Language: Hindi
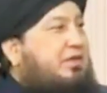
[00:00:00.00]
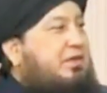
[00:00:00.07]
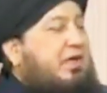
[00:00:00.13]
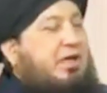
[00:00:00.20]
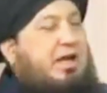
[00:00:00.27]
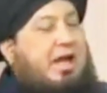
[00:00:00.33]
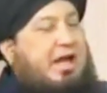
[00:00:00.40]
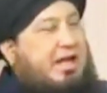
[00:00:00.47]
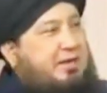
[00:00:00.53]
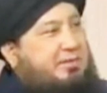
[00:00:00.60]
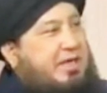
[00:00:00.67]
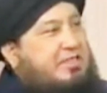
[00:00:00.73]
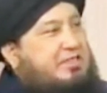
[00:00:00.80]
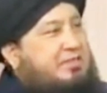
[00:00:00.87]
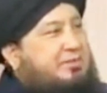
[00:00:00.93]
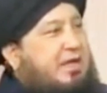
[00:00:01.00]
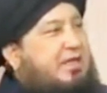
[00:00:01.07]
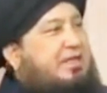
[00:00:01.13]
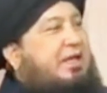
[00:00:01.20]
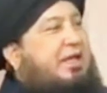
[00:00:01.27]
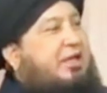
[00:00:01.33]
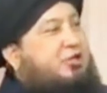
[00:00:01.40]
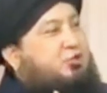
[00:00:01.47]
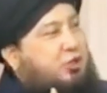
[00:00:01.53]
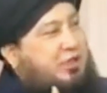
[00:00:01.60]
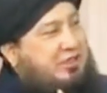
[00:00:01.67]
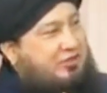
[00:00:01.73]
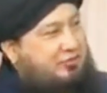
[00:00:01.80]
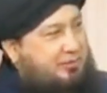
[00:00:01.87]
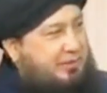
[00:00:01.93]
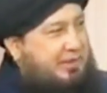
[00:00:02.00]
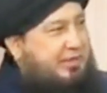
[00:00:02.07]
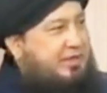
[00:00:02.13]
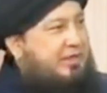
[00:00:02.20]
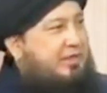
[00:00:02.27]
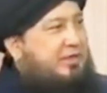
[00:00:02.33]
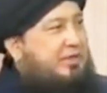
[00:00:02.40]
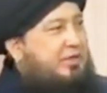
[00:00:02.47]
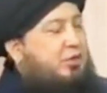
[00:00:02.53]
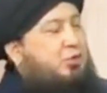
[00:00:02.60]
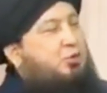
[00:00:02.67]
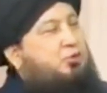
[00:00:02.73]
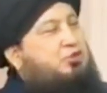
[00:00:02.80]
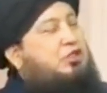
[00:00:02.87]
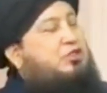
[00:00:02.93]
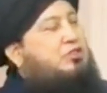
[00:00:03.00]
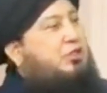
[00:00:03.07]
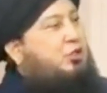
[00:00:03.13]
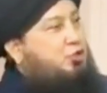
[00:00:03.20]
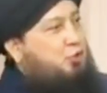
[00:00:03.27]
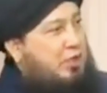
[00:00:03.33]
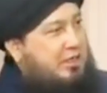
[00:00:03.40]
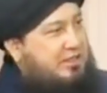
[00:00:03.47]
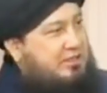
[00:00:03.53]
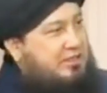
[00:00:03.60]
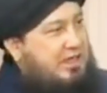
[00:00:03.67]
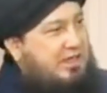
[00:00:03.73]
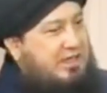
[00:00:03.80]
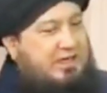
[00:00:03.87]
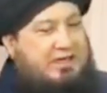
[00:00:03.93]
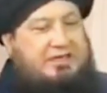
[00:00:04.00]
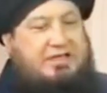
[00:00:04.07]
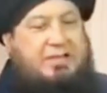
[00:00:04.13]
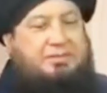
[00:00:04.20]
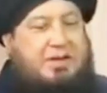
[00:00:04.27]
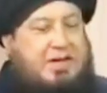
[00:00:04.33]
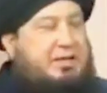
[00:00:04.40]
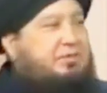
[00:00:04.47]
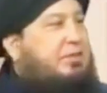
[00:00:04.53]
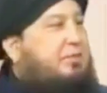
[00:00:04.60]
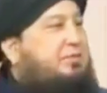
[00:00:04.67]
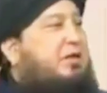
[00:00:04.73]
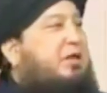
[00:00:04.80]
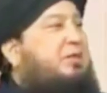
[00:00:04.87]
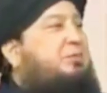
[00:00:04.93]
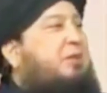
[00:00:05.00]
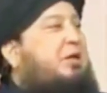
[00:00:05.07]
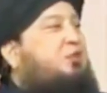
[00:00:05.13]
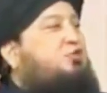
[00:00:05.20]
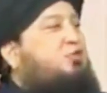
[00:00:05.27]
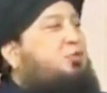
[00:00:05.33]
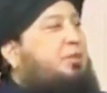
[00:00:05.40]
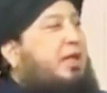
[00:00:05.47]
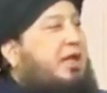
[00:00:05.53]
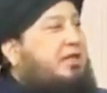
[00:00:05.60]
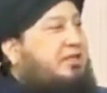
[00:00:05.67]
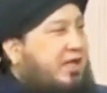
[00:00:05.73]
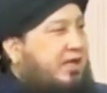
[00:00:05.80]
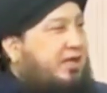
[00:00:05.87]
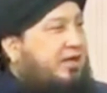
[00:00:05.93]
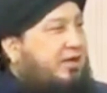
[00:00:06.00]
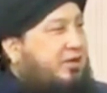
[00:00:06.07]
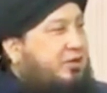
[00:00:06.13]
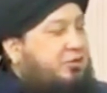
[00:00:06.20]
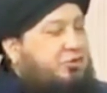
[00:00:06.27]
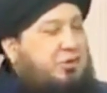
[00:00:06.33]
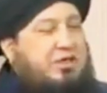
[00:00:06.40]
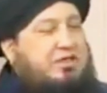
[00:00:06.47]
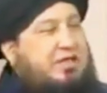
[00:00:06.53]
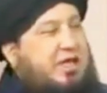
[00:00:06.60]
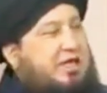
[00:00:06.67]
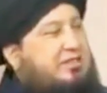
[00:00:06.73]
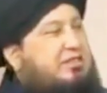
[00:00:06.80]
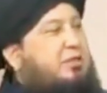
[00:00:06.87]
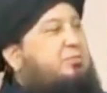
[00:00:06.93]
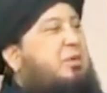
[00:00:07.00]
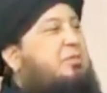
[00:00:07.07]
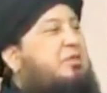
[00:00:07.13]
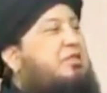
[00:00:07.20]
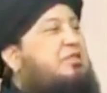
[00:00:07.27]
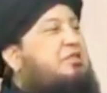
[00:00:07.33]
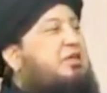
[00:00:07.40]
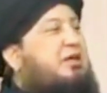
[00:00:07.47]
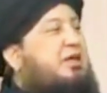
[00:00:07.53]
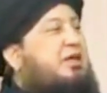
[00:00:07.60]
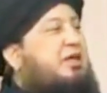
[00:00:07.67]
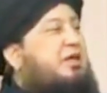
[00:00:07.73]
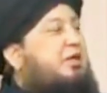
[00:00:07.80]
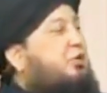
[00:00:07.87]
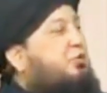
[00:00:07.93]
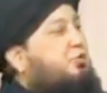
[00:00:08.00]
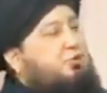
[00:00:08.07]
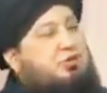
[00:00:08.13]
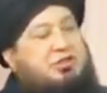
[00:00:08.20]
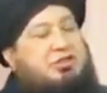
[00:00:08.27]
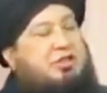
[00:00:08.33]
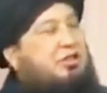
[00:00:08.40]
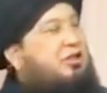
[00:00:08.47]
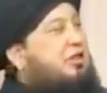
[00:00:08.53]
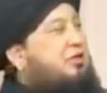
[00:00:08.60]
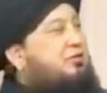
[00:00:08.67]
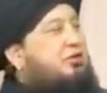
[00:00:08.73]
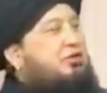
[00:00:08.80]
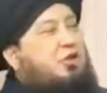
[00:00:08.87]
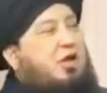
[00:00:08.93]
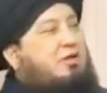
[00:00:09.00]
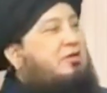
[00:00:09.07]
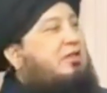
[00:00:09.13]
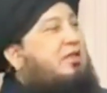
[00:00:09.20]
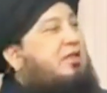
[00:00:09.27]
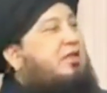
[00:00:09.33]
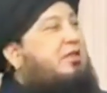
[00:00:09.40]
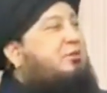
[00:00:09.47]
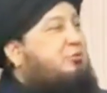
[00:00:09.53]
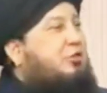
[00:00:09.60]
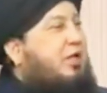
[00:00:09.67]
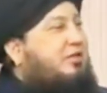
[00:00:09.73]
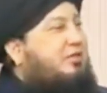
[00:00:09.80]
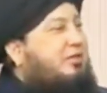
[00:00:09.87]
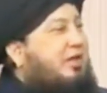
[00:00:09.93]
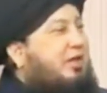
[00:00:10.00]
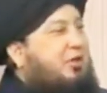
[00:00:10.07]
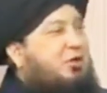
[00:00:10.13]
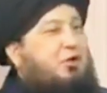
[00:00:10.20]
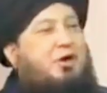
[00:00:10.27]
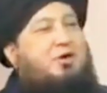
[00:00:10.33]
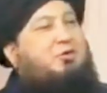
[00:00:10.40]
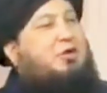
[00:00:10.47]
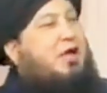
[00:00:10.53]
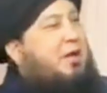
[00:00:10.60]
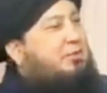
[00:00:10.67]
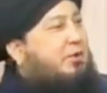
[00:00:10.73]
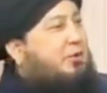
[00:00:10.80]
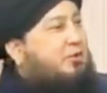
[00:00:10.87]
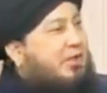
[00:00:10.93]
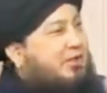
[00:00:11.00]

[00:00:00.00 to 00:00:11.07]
कि अगर हर नमाज के बाद एक सौ एक दफ़ा पढ़ के उस शख्स के लिए दुआ की जाए या पानी भी दम करके पानी उसको पिलाया जाए तो इकतालीस दिन पाबंदी से कर लें तो उसके दिल की गफलत और तो आवाजारी खत्म हो जाती है और वो काम का हो